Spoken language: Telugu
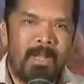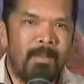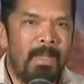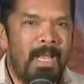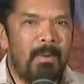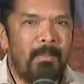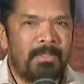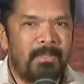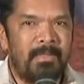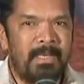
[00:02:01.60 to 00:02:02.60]
వాళ్ళకి మెయిల్
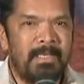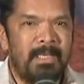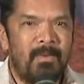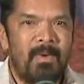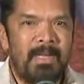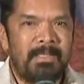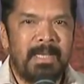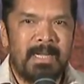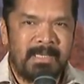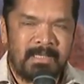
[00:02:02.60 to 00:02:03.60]
పంపించడం జరిగింది వాళ్ళు
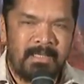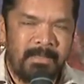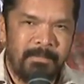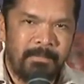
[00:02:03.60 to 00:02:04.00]
ఇచ్చిన అడ్రస్కి